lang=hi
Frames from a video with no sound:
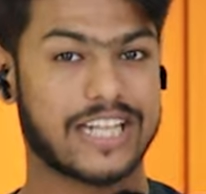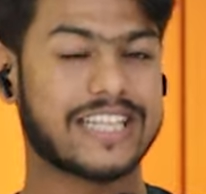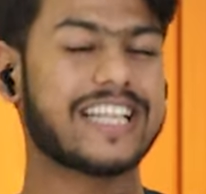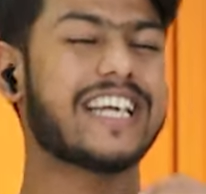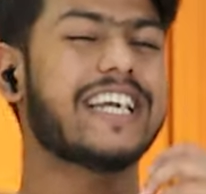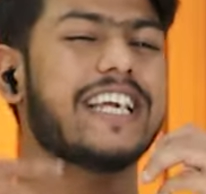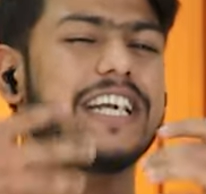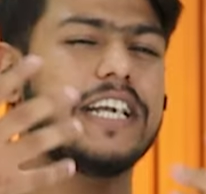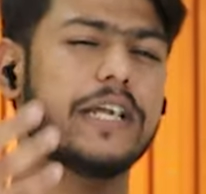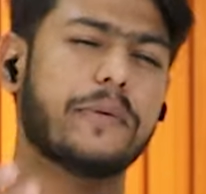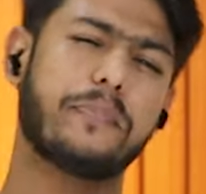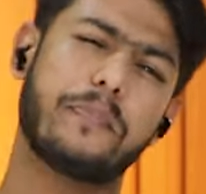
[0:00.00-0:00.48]
आता
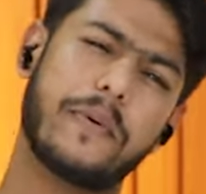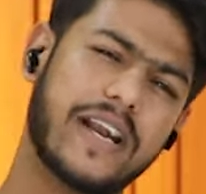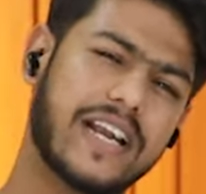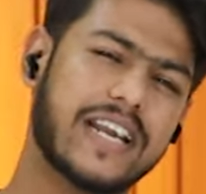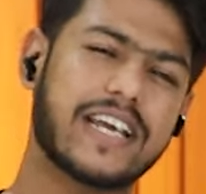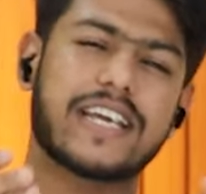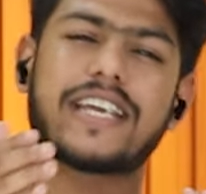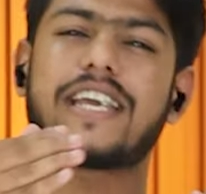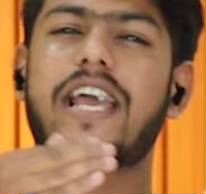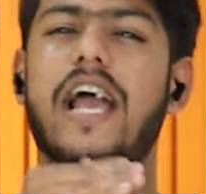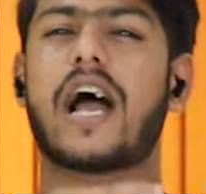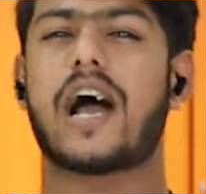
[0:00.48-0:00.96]
है ये
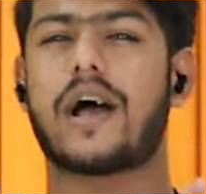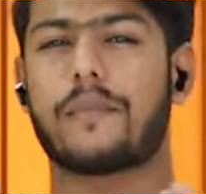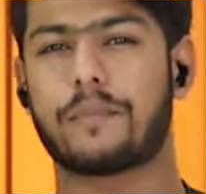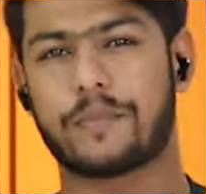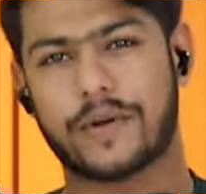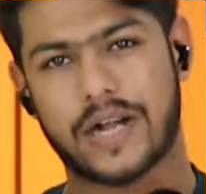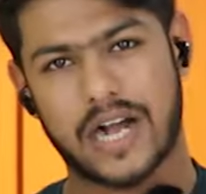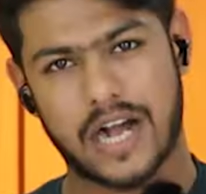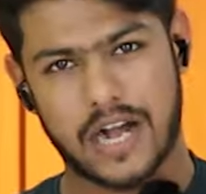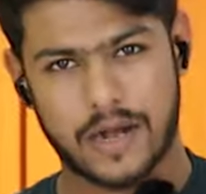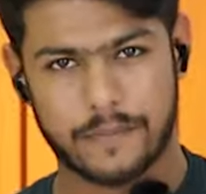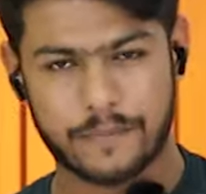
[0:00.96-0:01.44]
डिपेंड है कि
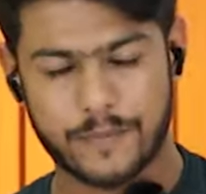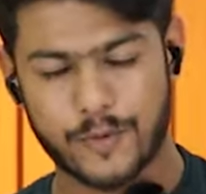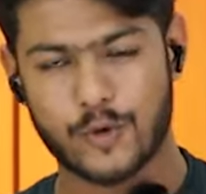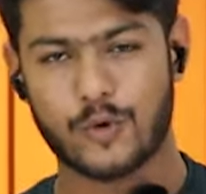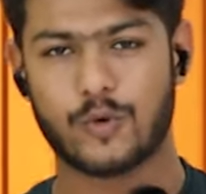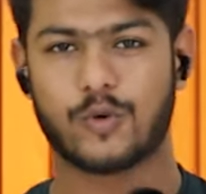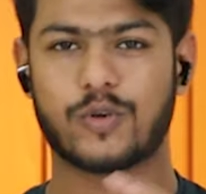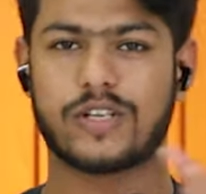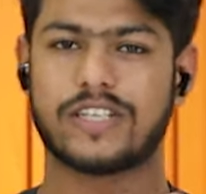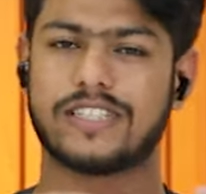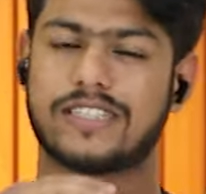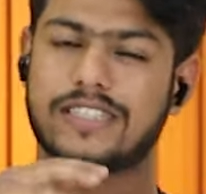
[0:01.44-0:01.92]
आप कहाँ पे
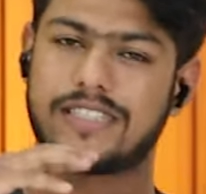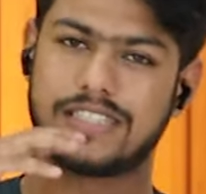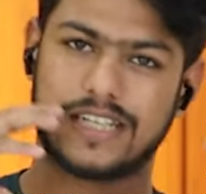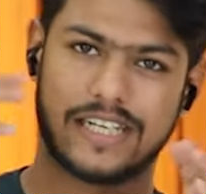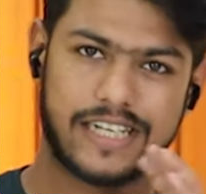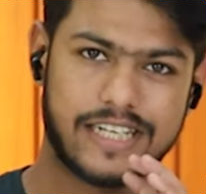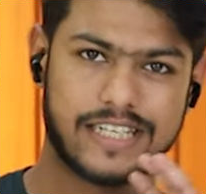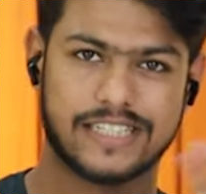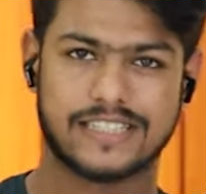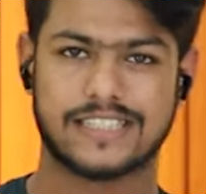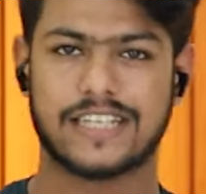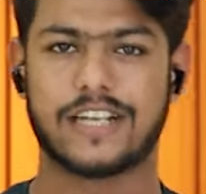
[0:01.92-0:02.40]
हो किस
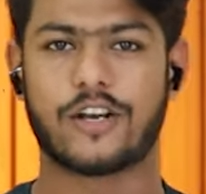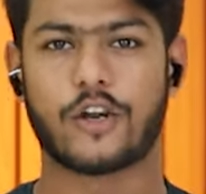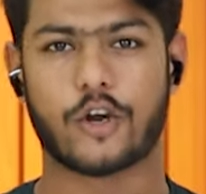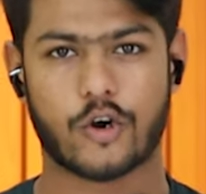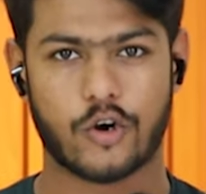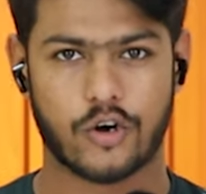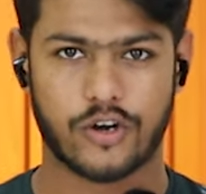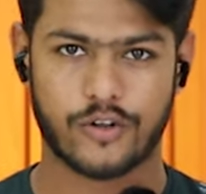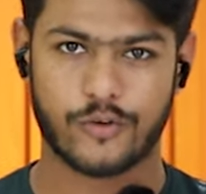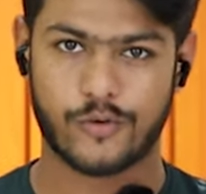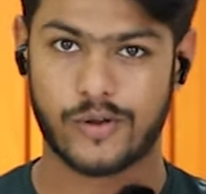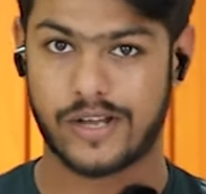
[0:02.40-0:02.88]
तरीके से
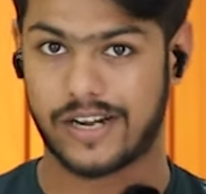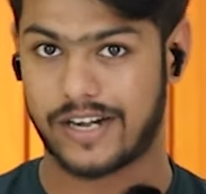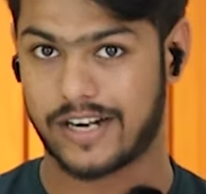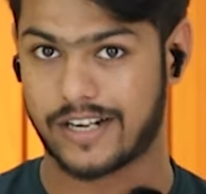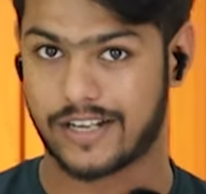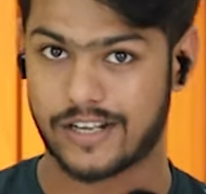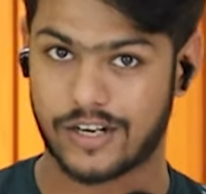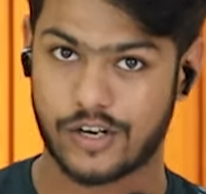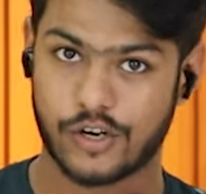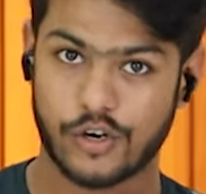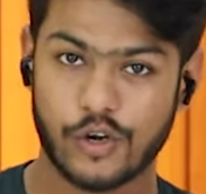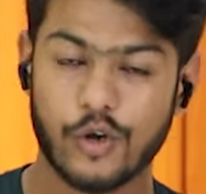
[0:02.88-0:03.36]
रिकॉर्डिंग वगैरह
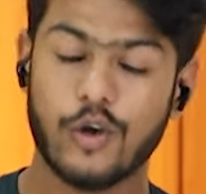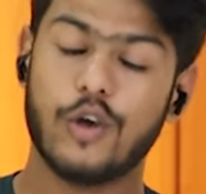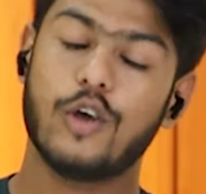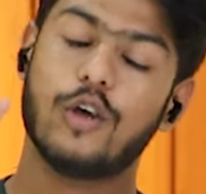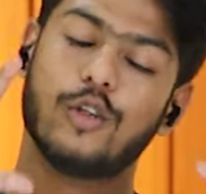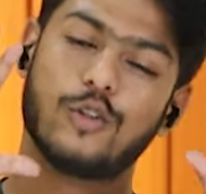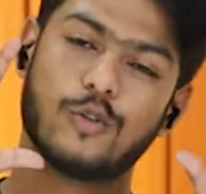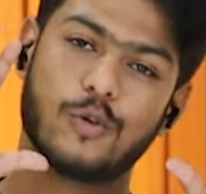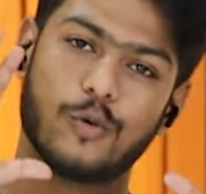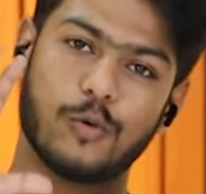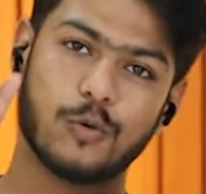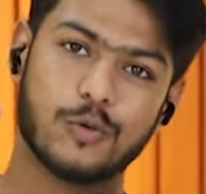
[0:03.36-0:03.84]
कर रहे हो
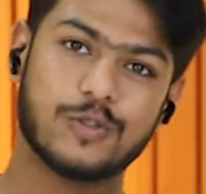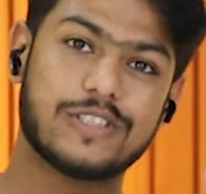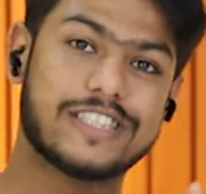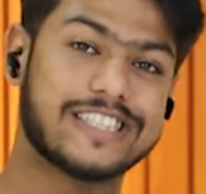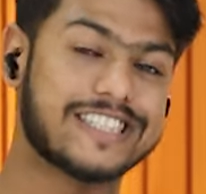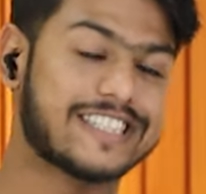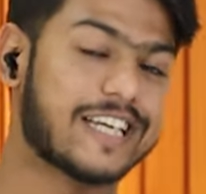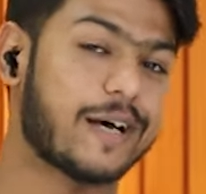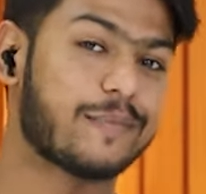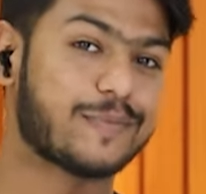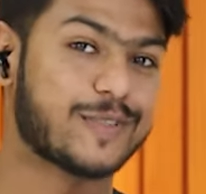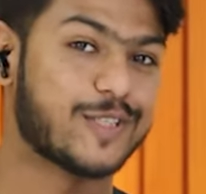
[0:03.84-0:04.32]
तो उस
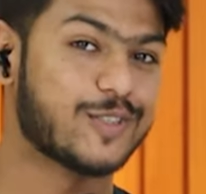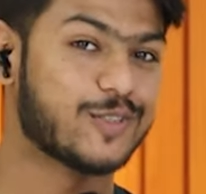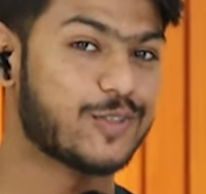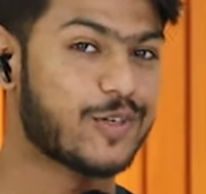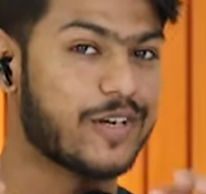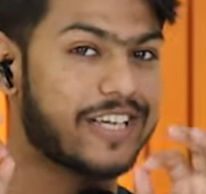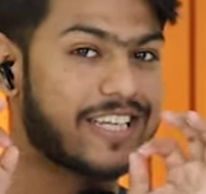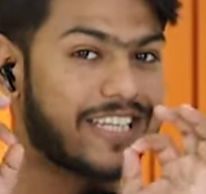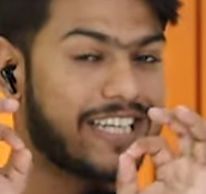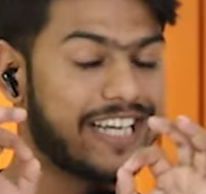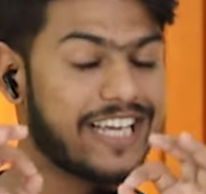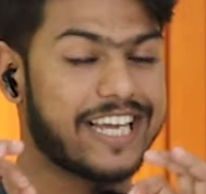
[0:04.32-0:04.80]
हिसाब से
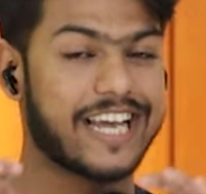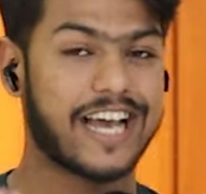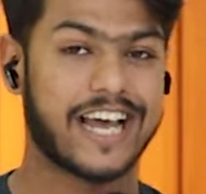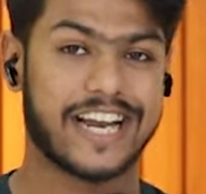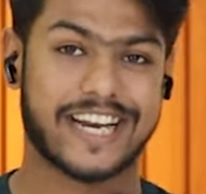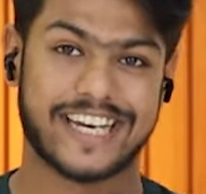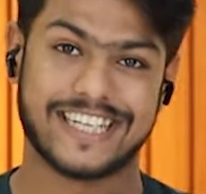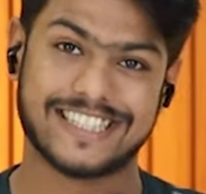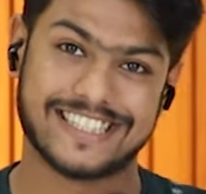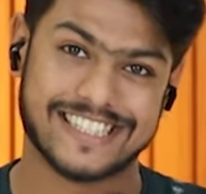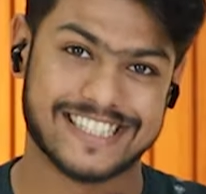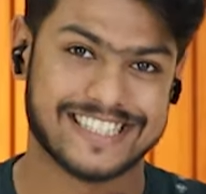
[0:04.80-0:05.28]
जो है ये
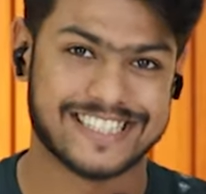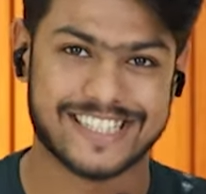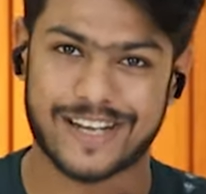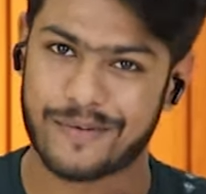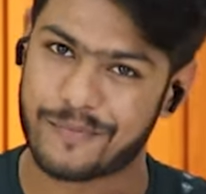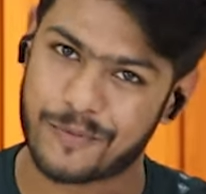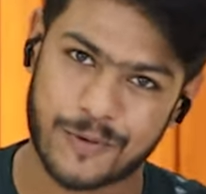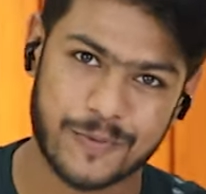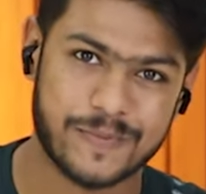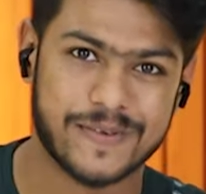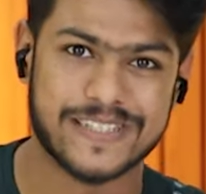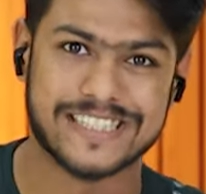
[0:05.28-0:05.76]
रिजल्ट आपको